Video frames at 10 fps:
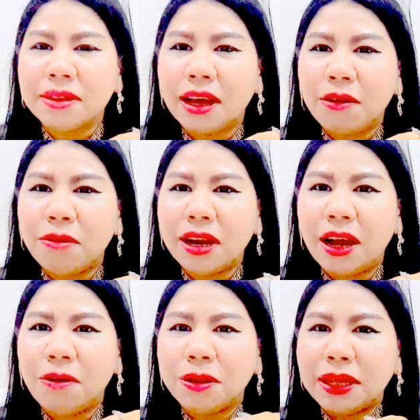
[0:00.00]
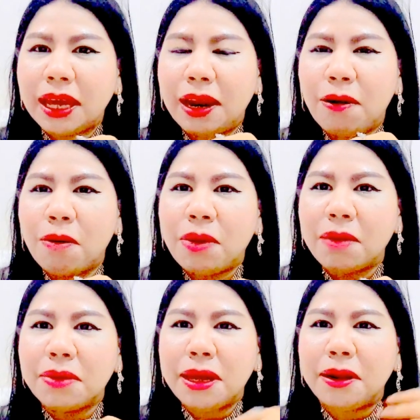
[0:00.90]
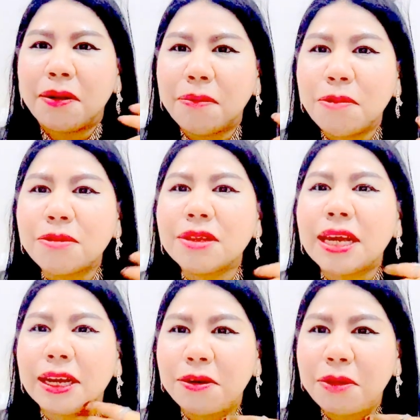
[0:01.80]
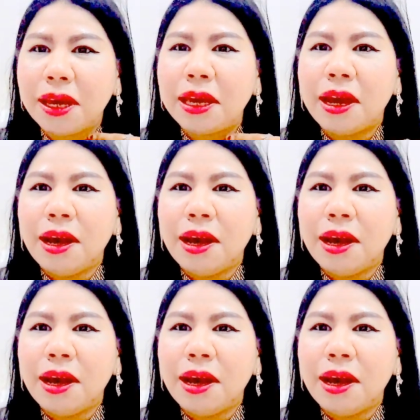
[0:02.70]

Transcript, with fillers: อย่างรู้อนาคตเนี่ยเราออกแบบเองแล้วก็ปลุกเสกด้วย